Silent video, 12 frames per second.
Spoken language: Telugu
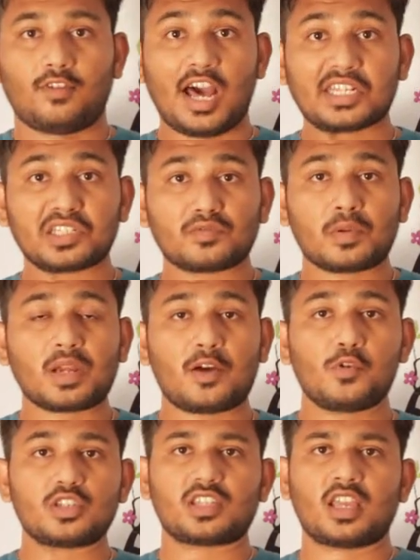వారసత్వంగా
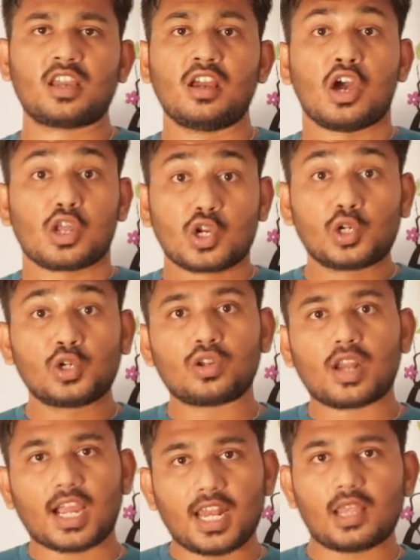వస్తే రెండు
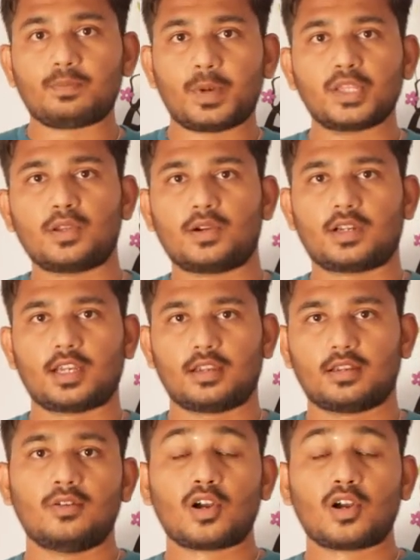రకాల ఇబ్బందులు ఉంటాయి